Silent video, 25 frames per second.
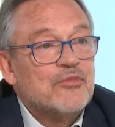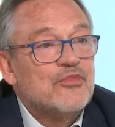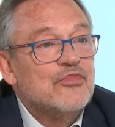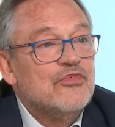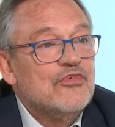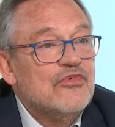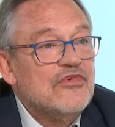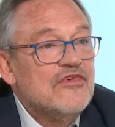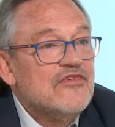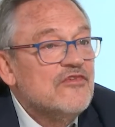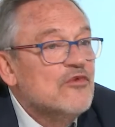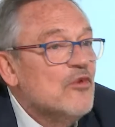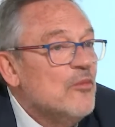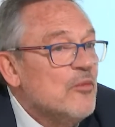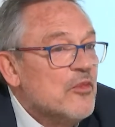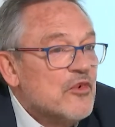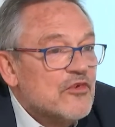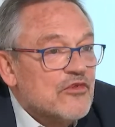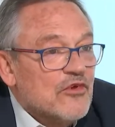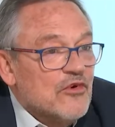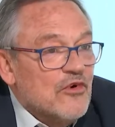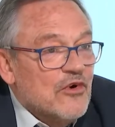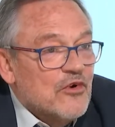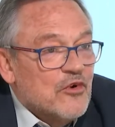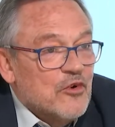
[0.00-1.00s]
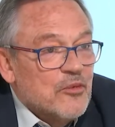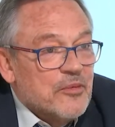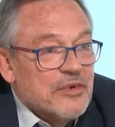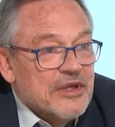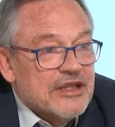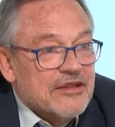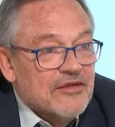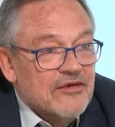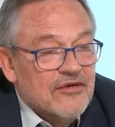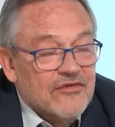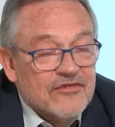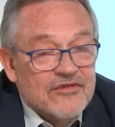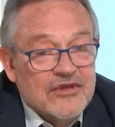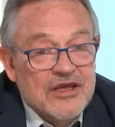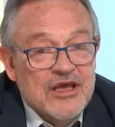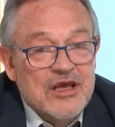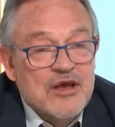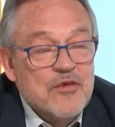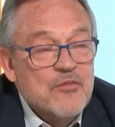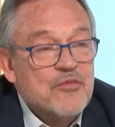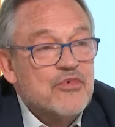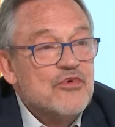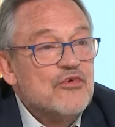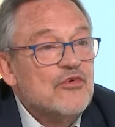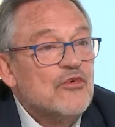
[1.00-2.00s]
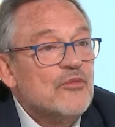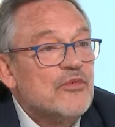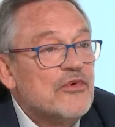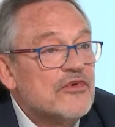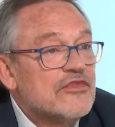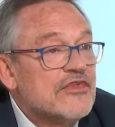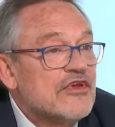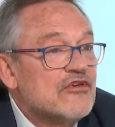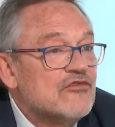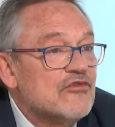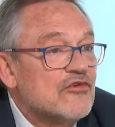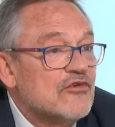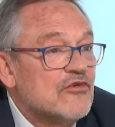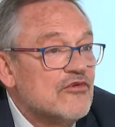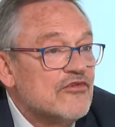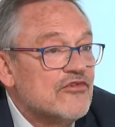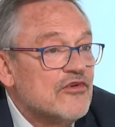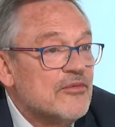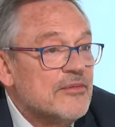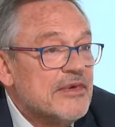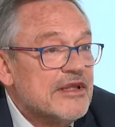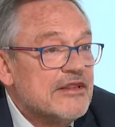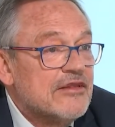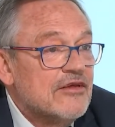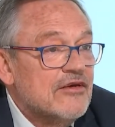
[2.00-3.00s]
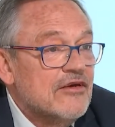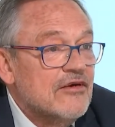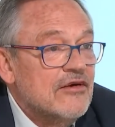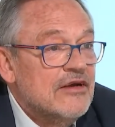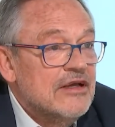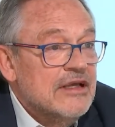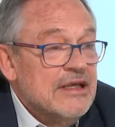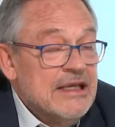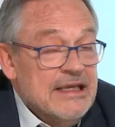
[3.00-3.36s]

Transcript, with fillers: plus on montre en compétences, plus on protège le consommateur.